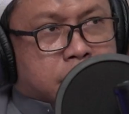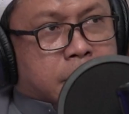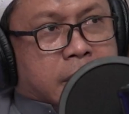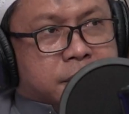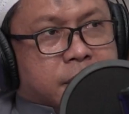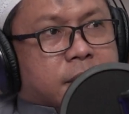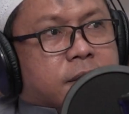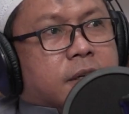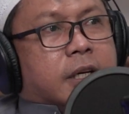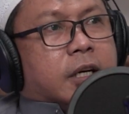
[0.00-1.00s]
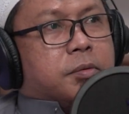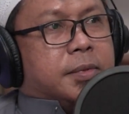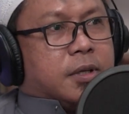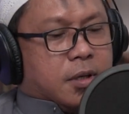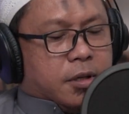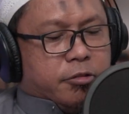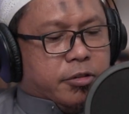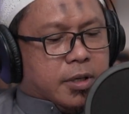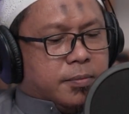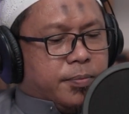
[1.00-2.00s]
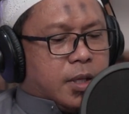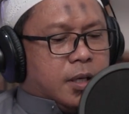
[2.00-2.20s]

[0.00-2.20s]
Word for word: Baik, jasa khairan, barakallahu fiik.